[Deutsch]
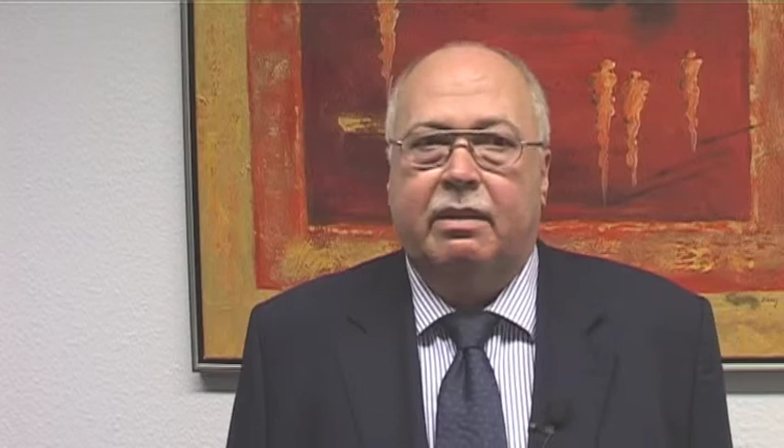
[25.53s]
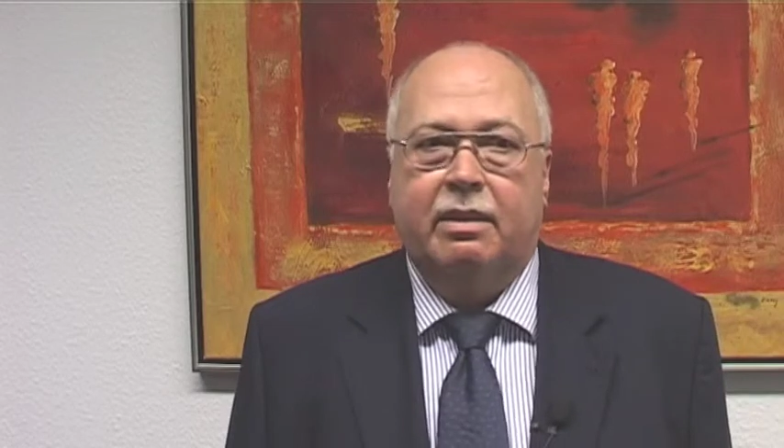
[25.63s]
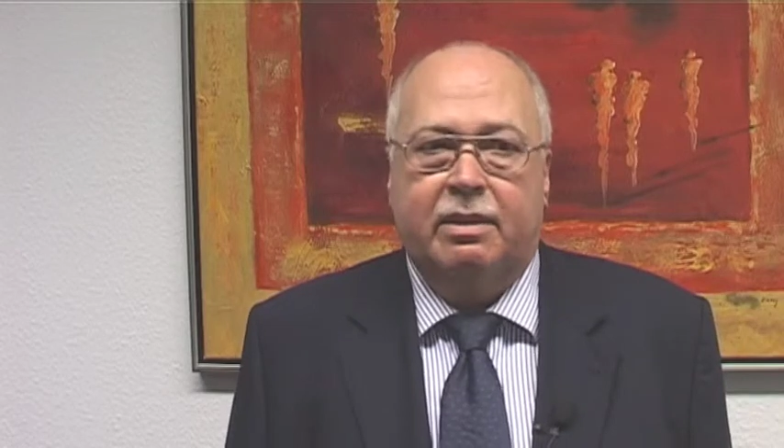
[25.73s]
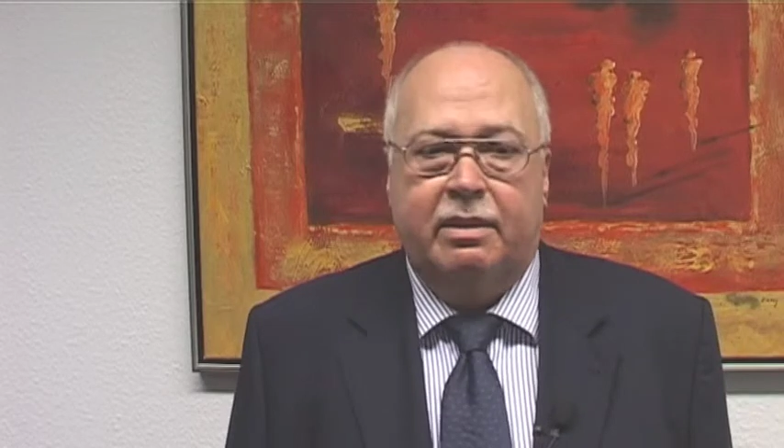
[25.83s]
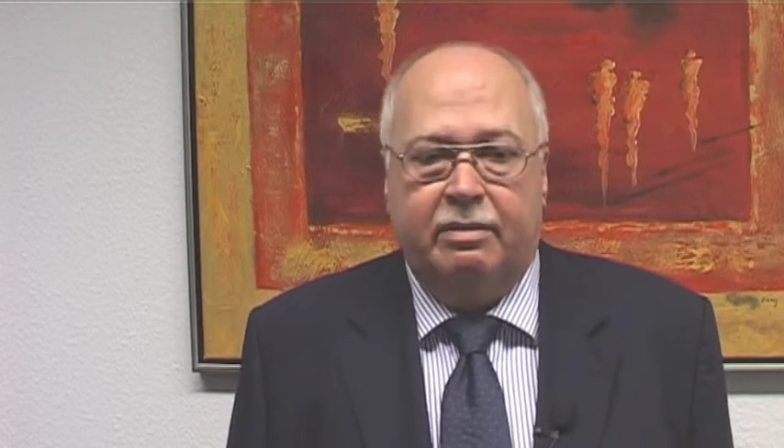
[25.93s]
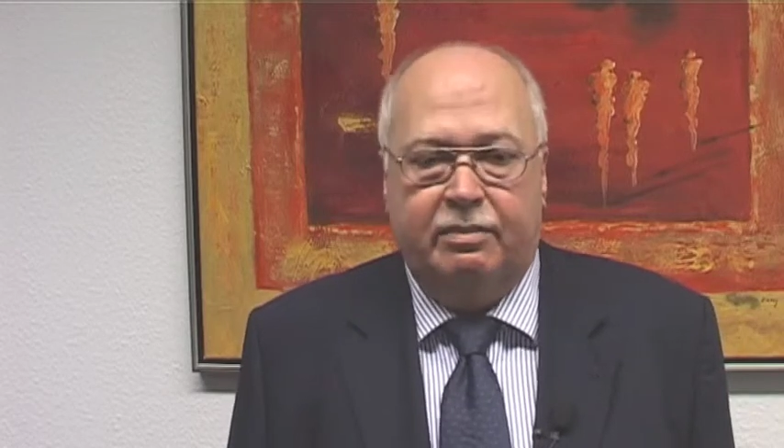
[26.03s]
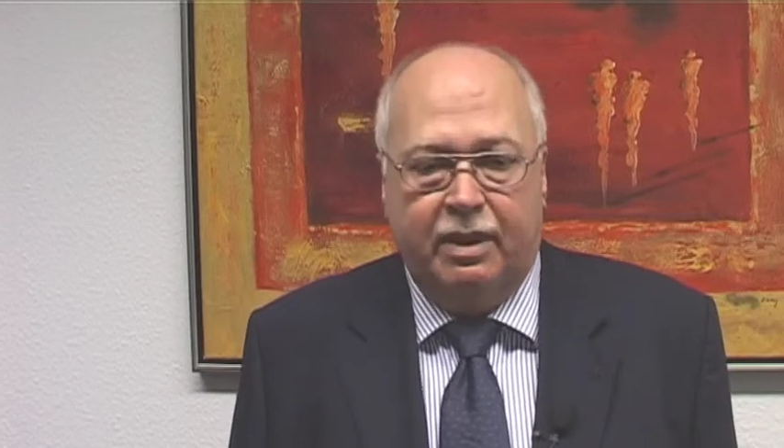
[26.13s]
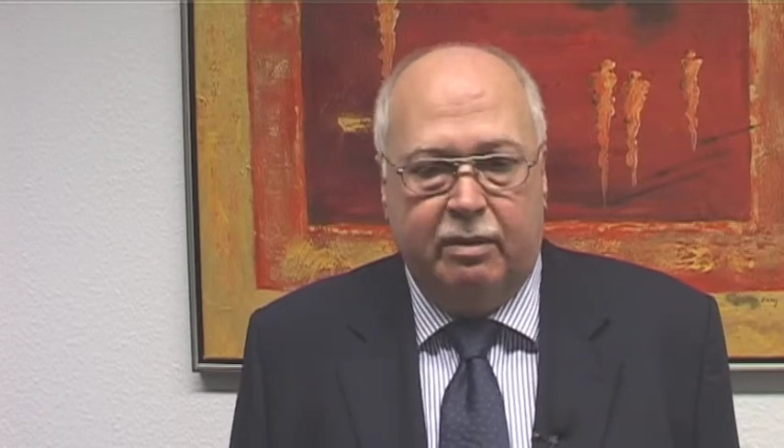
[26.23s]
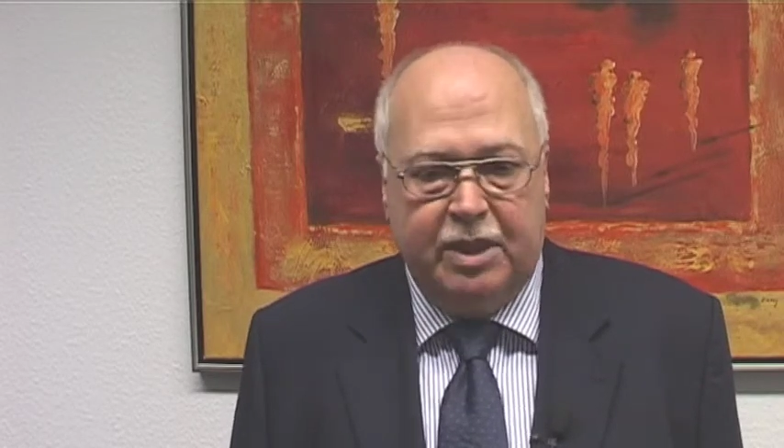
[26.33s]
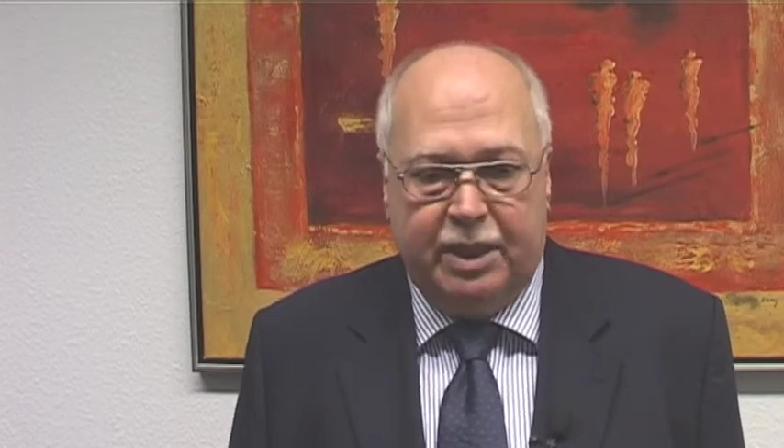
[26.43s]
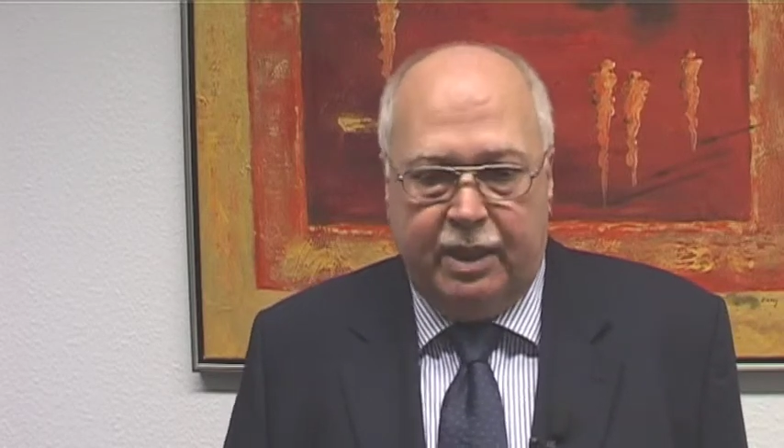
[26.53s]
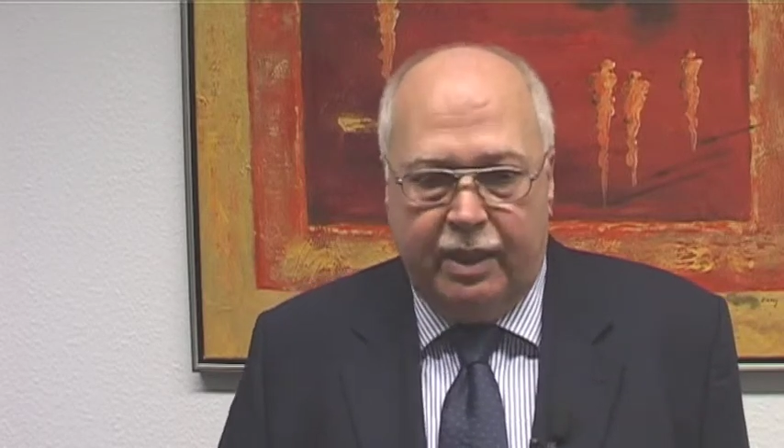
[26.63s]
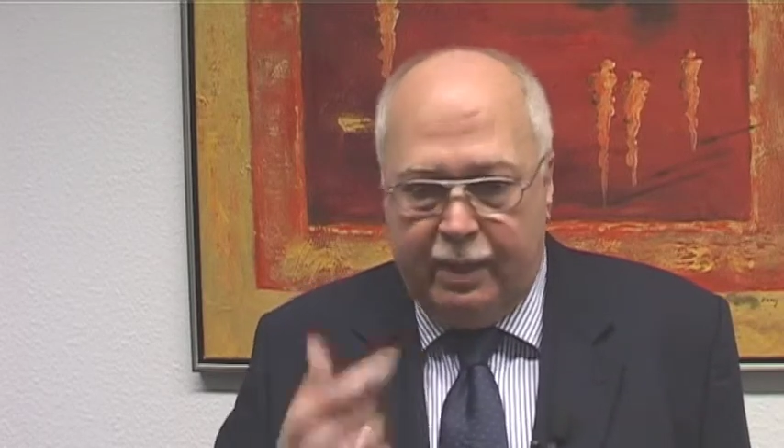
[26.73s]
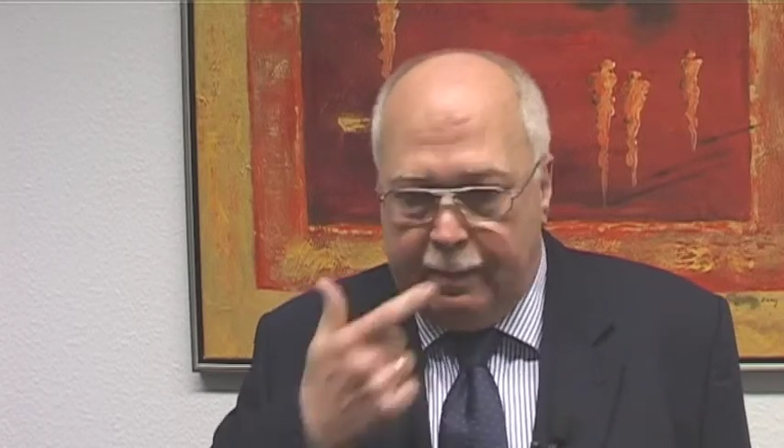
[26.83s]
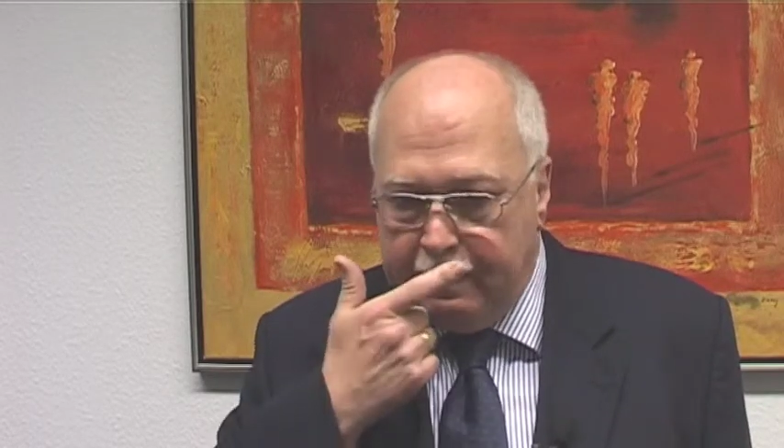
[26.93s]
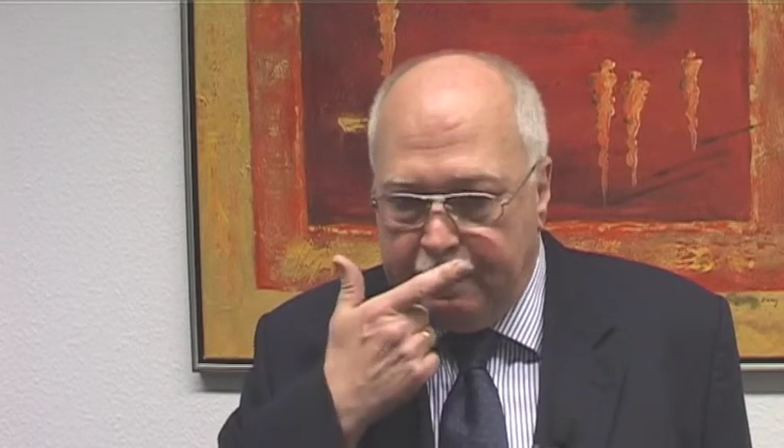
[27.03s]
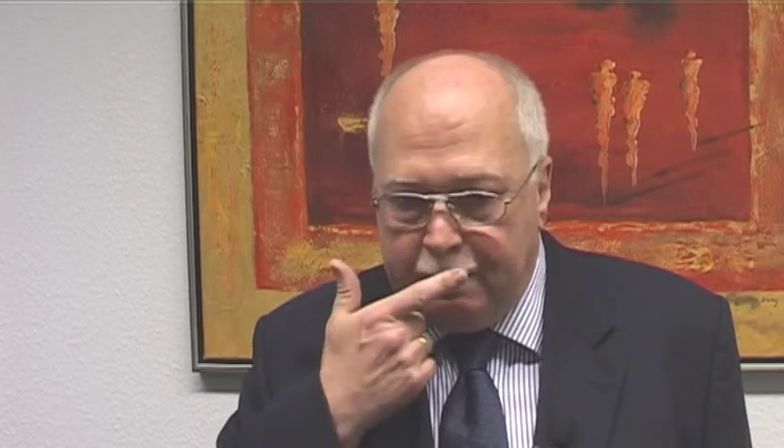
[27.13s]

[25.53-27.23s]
dass Firmen, die